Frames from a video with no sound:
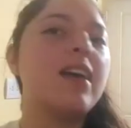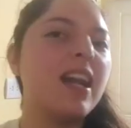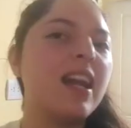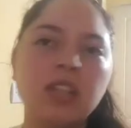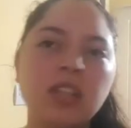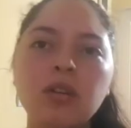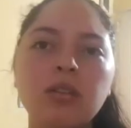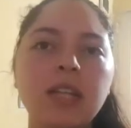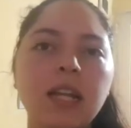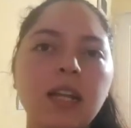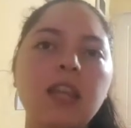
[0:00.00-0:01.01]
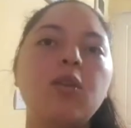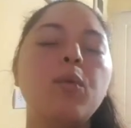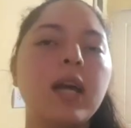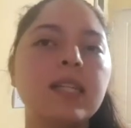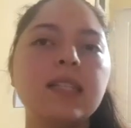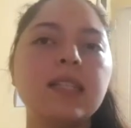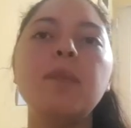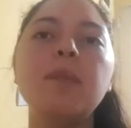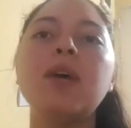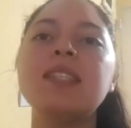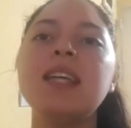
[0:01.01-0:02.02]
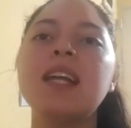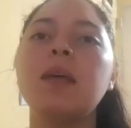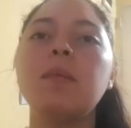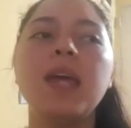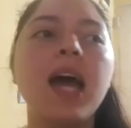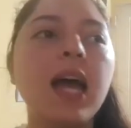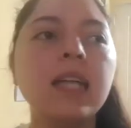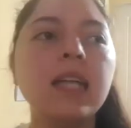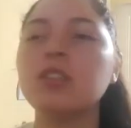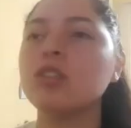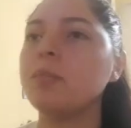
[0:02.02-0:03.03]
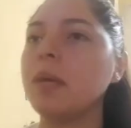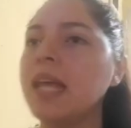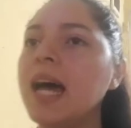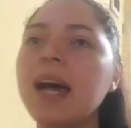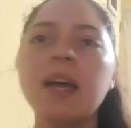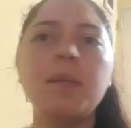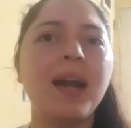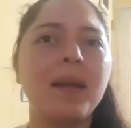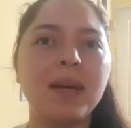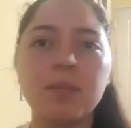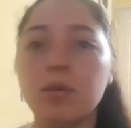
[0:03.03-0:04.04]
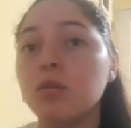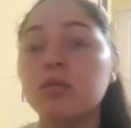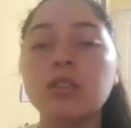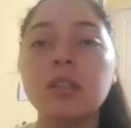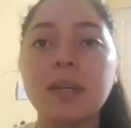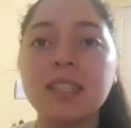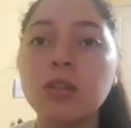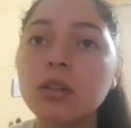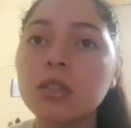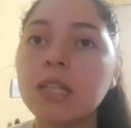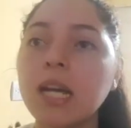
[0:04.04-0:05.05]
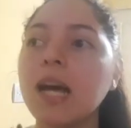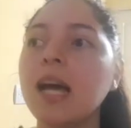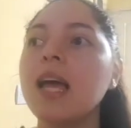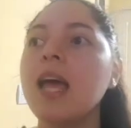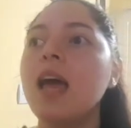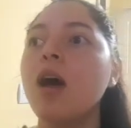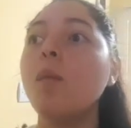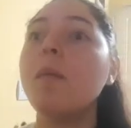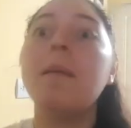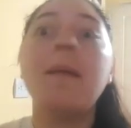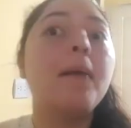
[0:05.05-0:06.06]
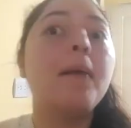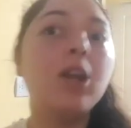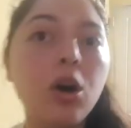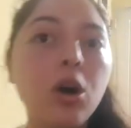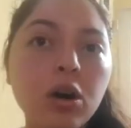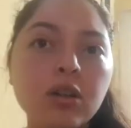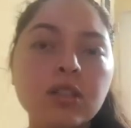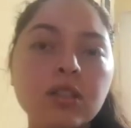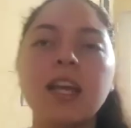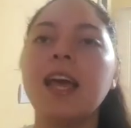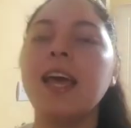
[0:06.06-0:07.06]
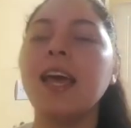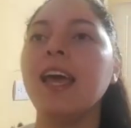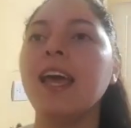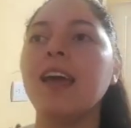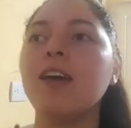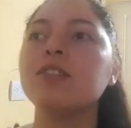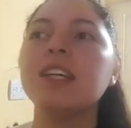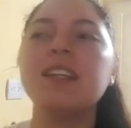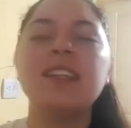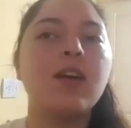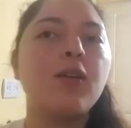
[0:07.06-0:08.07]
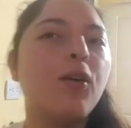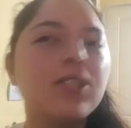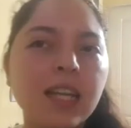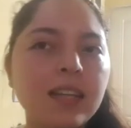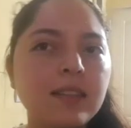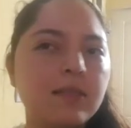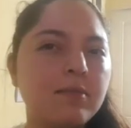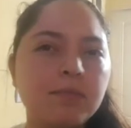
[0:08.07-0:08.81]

creación de contenido UGC, puede ser de viajes, de hospedaje, para más productos de mascota, o mamá blog, eh, cosas de cosas